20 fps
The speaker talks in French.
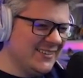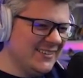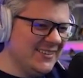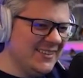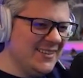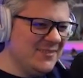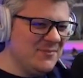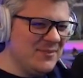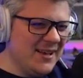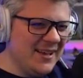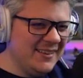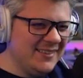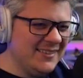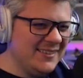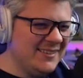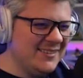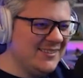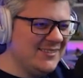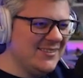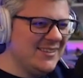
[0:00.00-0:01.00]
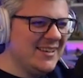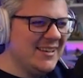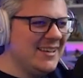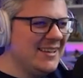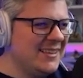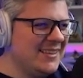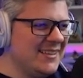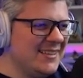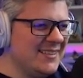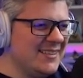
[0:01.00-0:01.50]
J'en ai marre des,
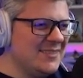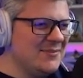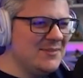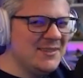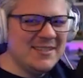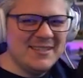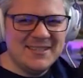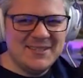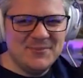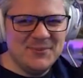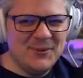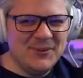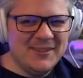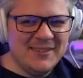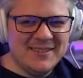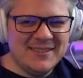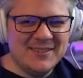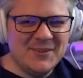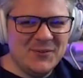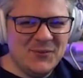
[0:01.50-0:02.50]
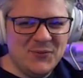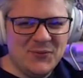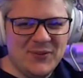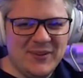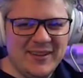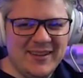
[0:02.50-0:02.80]
des gémissements des enfers.